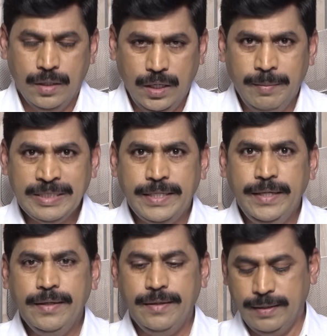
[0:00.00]
హలో నమస్తే
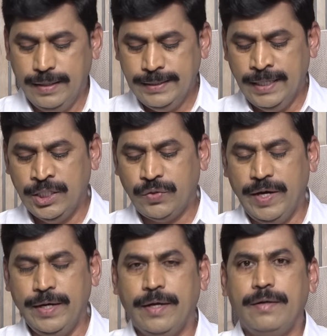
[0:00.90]
నేను జర్నలిస్ట్
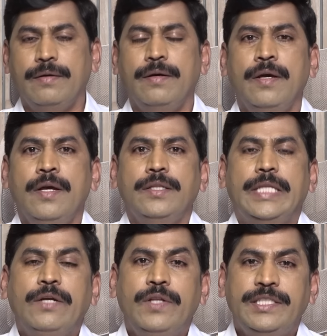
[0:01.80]
వైఎన్ఆర్
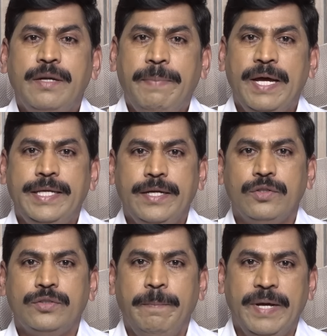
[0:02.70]
తెలుగుదేశం పార్టీ
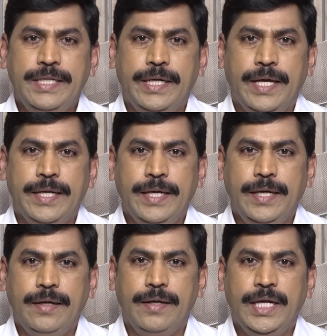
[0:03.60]
కోసం పనిచేయడానికి
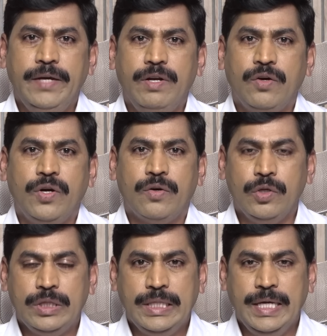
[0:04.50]
ఇటీవల ఒక
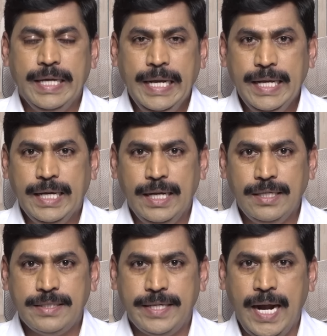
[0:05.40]
కొత్త ఎన్నికల
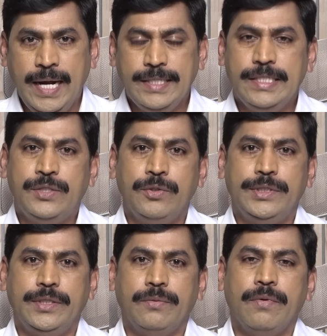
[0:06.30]
స్ట్రాటజిస్ట్
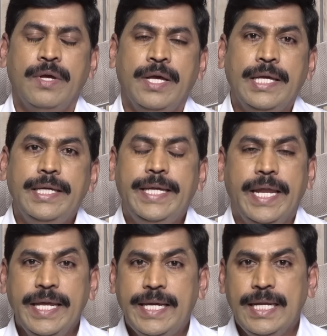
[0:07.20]
వచ్చాడు ఈ
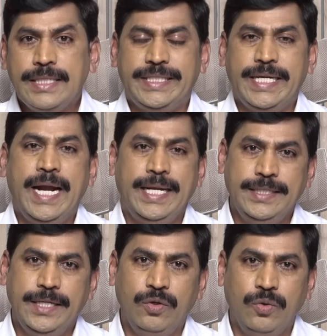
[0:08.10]
ఎన్నికల
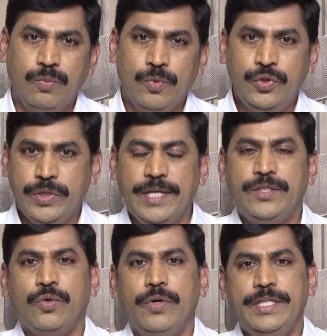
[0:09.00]
స్ట్రాటజీలు
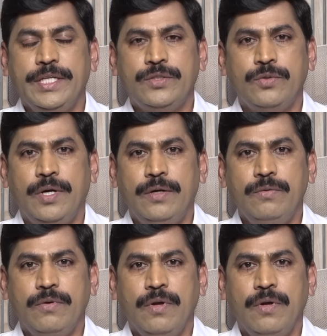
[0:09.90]
ముసుగేసుకొని చేస్తున్నాడు